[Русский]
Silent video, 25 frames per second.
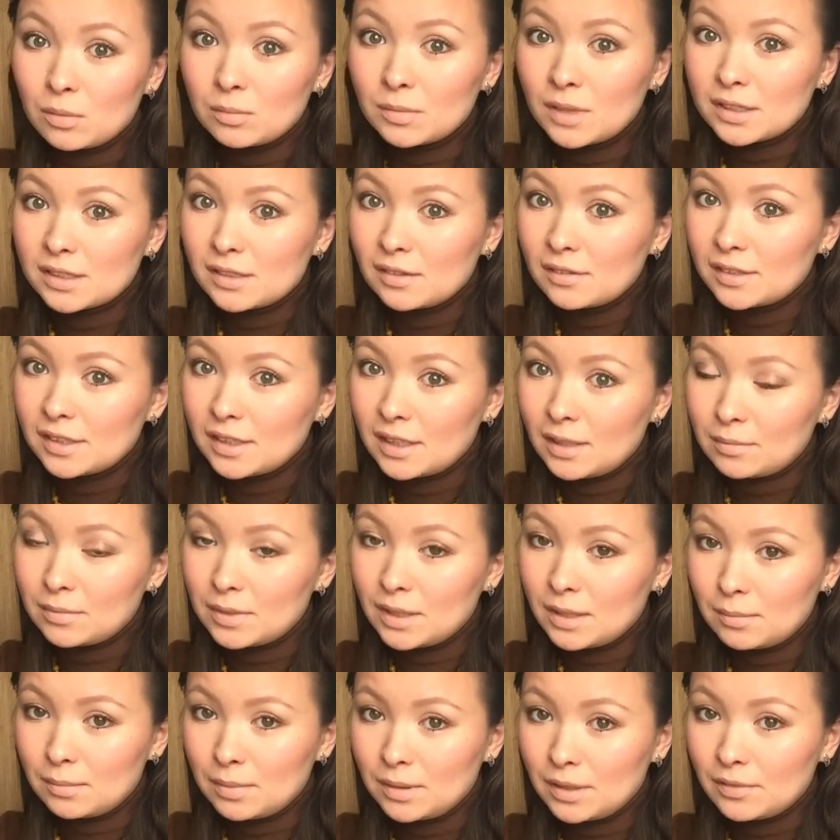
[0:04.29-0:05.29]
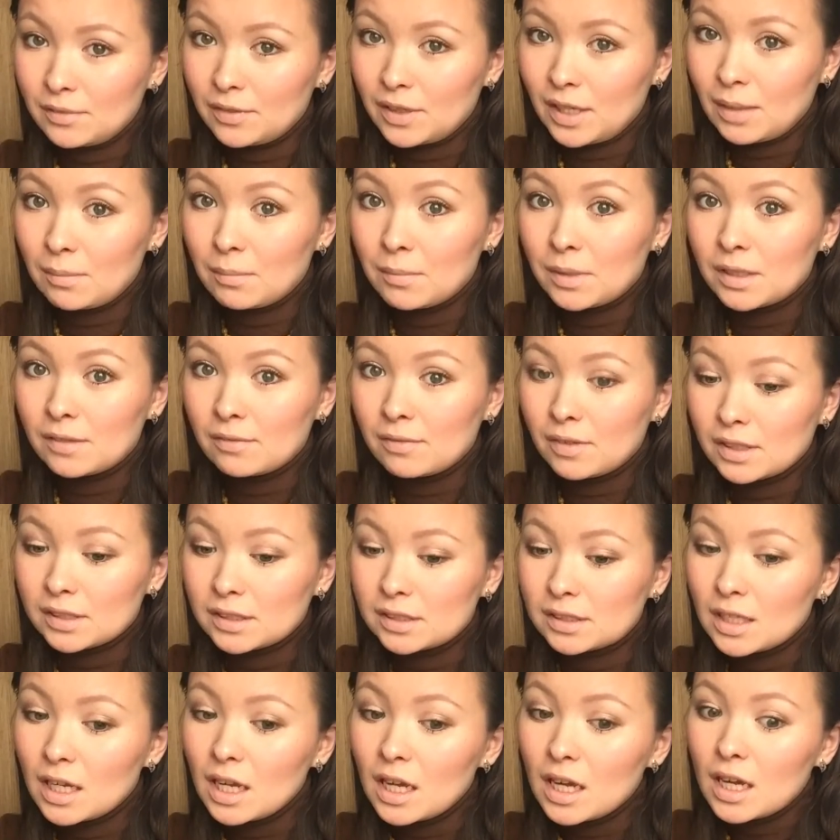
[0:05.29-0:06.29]
У меня совсем не было времени
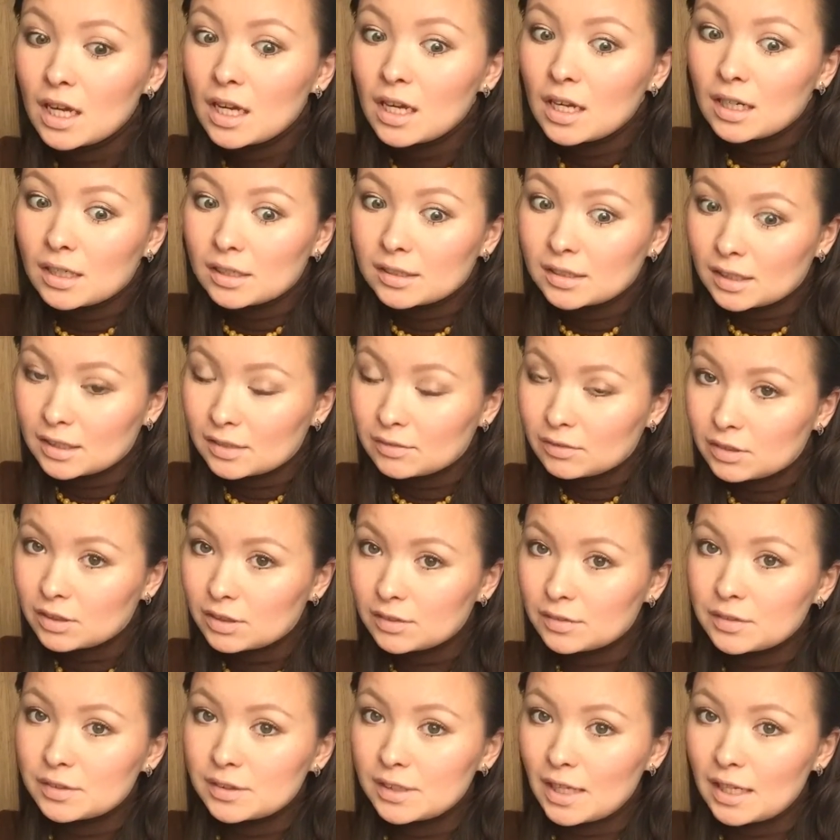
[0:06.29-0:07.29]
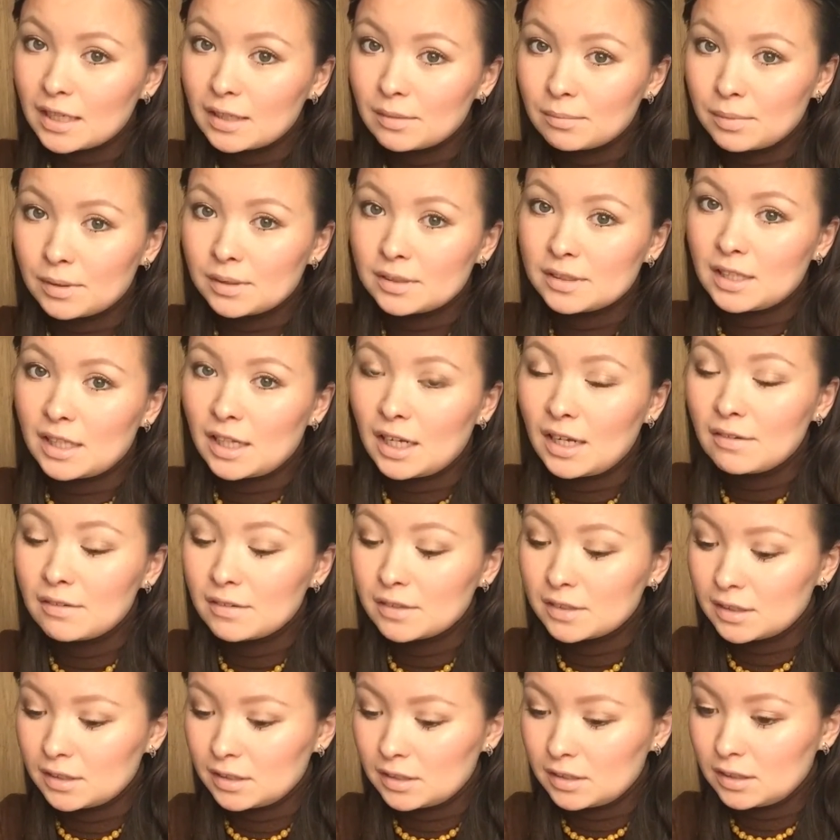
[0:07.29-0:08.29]
вас так вот официально
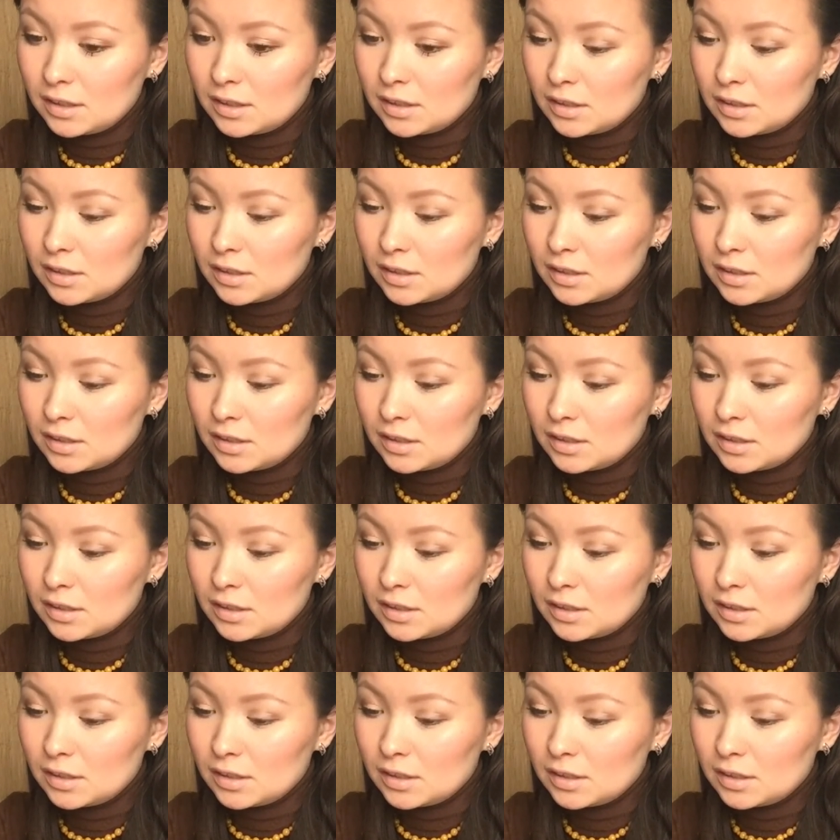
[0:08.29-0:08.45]
поздравить.